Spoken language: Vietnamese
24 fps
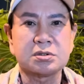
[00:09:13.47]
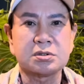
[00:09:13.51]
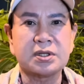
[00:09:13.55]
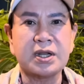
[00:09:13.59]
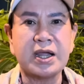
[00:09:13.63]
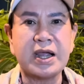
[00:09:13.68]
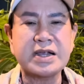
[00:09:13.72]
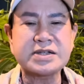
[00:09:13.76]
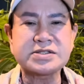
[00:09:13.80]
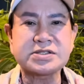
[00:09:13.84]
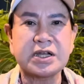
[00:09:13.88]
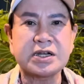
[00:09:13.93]

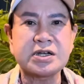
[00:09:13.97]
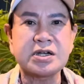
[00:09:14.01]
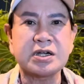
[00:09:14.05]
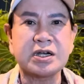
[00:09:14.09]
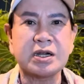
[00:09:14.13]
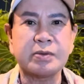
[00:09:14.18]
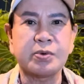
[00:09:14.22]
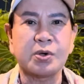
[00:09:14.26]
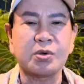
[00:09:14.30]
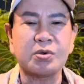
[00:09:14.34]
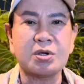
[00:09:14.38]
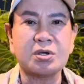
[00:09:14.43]
lai sanh
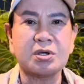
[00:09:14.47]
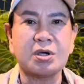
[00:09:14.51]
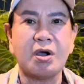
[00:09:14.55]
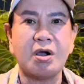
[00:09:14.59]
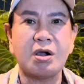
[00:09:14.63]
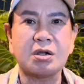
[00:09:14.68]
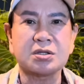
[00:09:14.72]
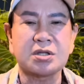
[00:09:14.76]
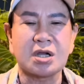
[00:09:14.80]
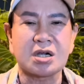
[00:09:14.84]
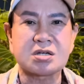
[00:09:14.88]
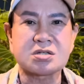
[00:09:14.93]
ra một cái
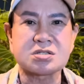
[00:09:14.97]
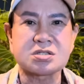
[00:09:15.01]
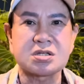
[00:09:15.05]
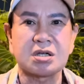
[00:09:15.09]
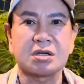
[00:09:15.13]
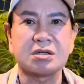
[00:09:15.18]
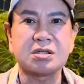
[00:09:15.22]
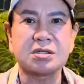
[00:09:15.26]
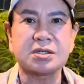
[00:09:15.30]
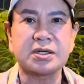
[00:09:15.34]
con thật sự